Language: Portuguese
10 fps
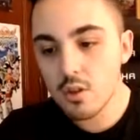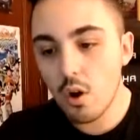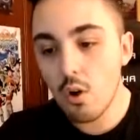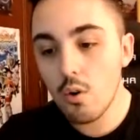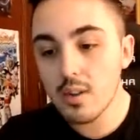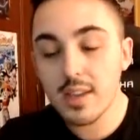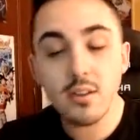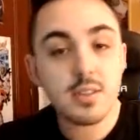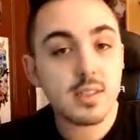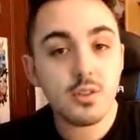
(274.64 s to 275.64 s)
Ou até
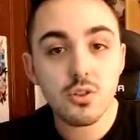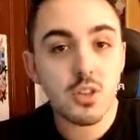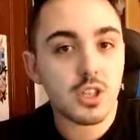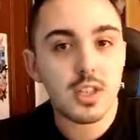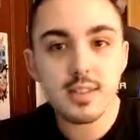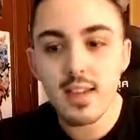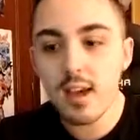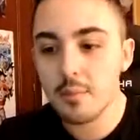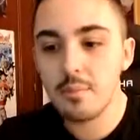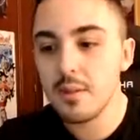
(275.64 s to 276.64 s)
conseguir os dois, quem
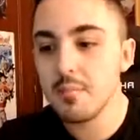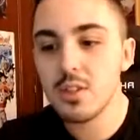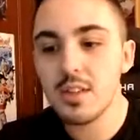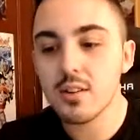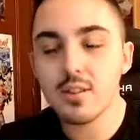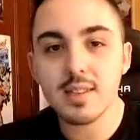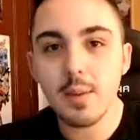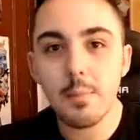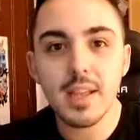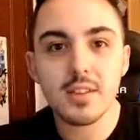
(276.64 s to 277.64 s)
sabe? Imagina, com 100
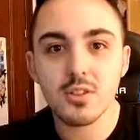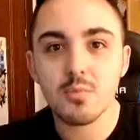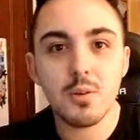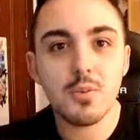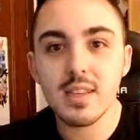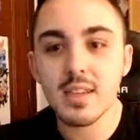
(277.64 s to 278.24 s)
pedras, uma multa em